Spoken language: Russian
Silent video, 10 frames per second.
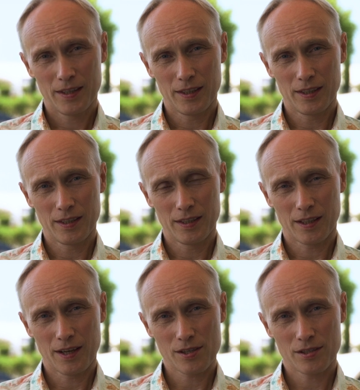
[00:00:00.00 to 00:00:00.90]

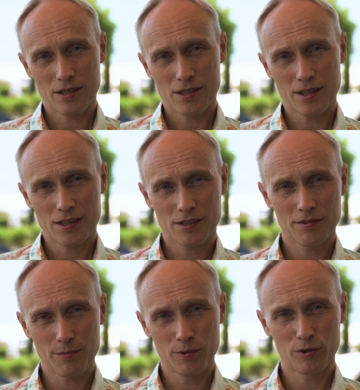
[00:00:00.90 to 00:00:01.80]
И каждый из нас с
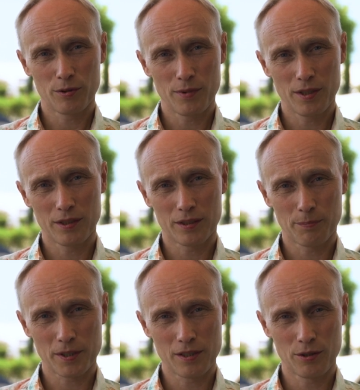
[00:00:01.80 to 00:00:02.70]
вами, он имеет
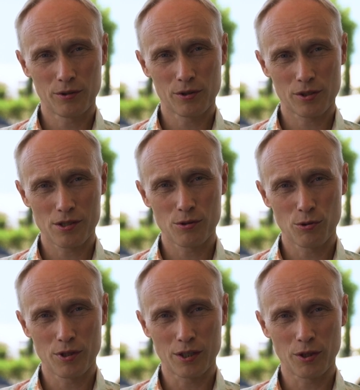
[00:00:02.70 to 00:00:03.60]
определенную
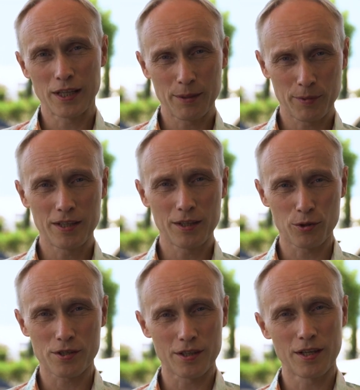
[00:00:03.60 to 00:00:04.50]
жизненную энергию. Она нам
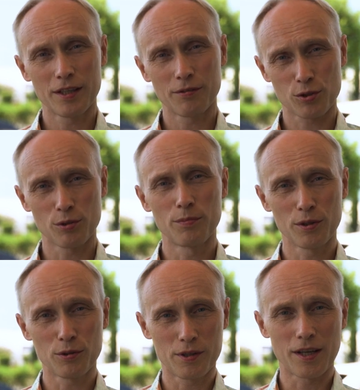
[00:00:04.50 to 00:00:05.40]
дается для этого, чтобы мы
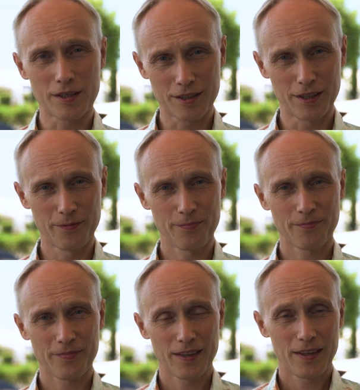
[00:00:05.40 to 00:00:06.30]
ее тратили.
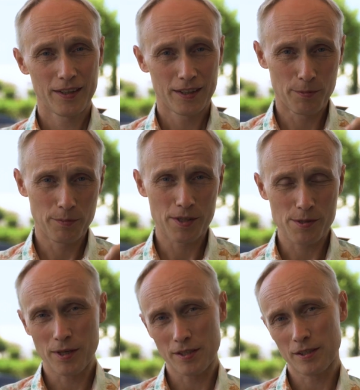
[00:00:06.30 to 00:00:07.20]
Например,
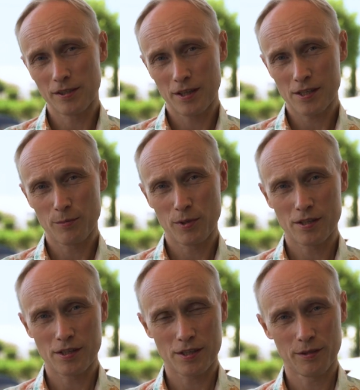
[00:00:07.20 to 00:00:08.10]
смотрите, интересный
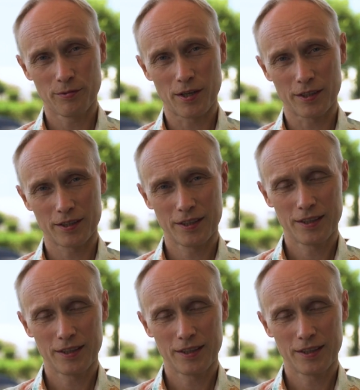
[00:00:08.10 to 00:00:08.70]
медицинский факт.